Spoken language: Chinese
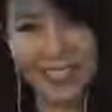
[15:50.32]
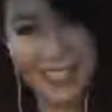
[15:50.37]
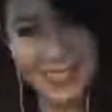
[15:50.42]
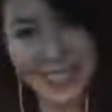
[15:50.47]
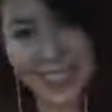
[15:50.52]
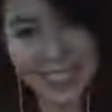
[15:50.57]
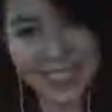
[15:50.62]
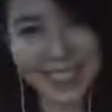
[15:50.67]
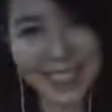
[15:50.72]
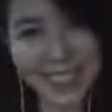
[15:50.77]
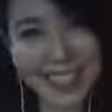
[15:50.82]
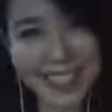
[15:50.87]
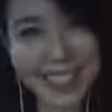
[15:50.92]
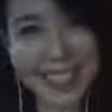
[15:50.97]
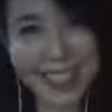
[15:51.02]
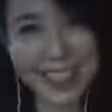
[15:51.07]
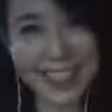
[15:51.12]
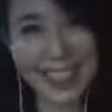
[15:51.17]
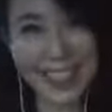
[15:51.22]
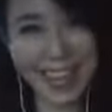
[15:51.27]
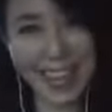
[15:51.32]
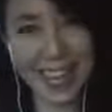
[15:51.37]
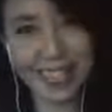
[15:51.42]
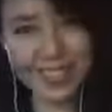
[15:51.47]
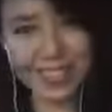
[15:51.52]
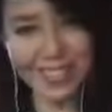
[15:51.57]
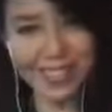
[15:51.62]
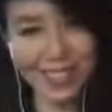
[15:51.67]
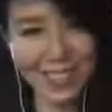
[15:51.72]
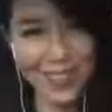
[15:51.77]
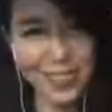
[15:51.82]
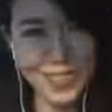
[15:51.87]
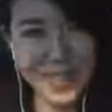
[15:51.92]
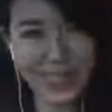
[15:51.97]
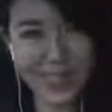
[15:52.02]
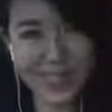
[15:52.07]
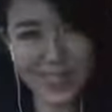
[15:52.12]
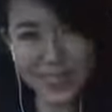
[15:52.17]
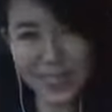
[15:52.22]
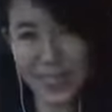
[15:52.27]
天色开始暗了哈，现
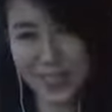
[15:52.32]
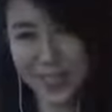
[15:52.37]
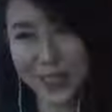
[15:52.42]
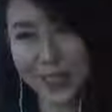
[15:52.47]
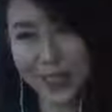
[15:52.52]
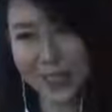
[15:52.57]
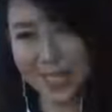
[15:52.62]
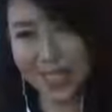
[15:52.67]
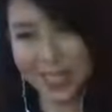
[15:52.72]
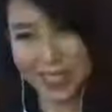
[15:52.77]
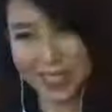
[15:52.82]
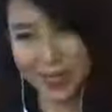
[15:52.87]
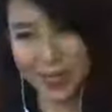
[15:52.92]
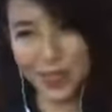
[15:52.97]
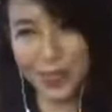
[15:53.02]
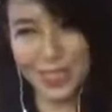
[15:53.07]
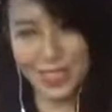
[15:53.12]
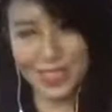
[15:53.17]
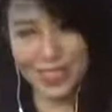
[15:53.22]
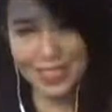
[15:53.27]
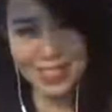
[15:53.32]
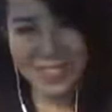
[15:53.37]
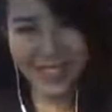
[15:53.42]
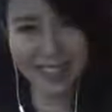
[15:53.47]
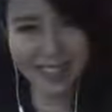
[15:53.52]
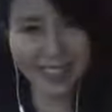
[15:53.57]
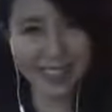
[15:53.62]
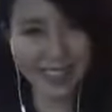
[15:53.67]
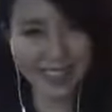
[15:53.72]
在就赶着过去哈。